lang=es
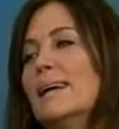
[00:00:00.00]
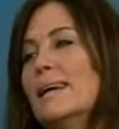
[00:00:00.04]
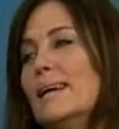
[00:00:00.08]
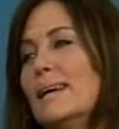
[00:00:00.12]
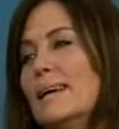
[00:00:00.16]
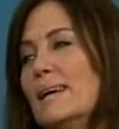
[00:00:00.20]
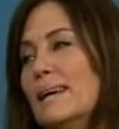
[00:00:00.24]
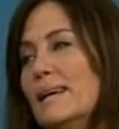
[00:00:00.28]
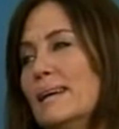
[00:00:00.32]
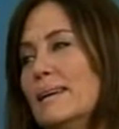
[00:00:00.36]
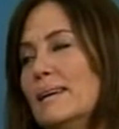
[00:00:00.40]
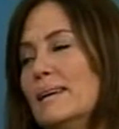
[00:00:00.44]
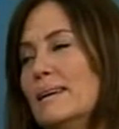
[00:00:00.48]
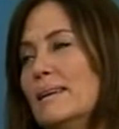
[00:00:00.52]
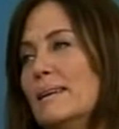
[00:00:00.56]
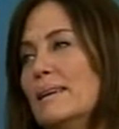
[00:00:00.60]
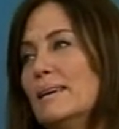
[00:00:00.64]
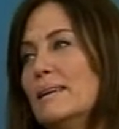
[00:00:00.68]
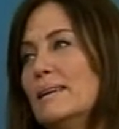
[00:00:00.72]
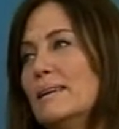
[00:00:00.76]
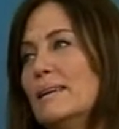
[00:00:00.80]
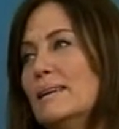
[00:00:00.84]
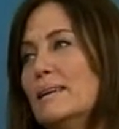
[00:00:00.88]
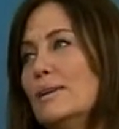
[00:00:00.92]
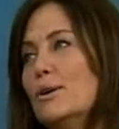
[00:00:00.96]

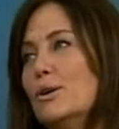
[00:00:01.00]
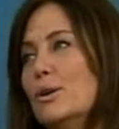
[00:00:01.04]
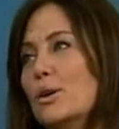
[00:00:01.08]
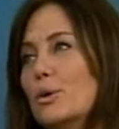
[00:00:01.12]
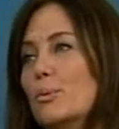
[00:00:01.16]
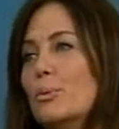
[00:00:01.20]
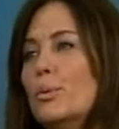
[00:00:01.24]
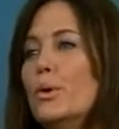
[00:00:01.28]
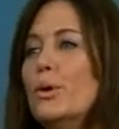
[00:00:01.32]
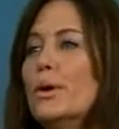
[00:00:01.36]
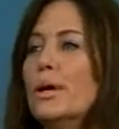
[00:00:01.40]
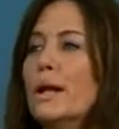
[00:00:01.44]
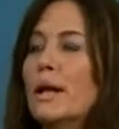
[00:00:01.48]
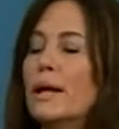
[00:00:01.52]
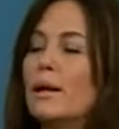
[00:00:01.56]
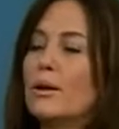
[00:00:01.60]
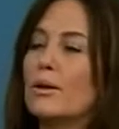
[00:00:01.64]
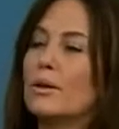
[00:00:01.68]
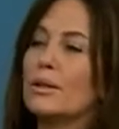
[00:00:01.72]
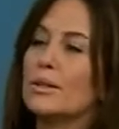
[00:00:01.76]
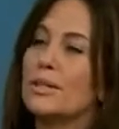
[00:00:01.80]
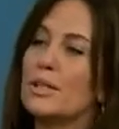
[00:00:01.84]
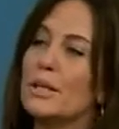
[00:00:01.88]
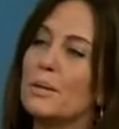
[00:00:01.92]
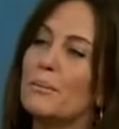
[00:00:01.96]
Eh, incorpora
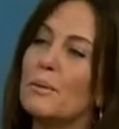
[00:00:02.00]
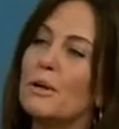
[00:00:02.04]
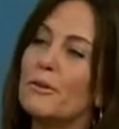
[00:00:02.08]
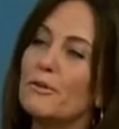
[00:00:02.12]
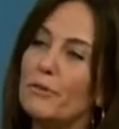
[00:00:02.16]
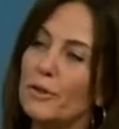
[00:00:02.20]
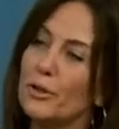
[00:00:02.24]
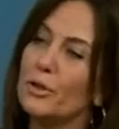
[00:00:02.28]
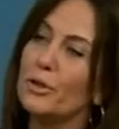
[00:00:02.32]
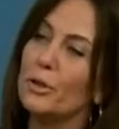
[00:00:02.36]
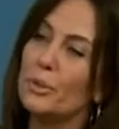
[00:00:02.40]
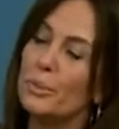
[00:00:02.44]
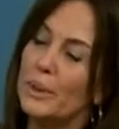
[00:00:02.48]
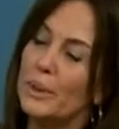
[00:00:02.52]
lo que se llama el Fondo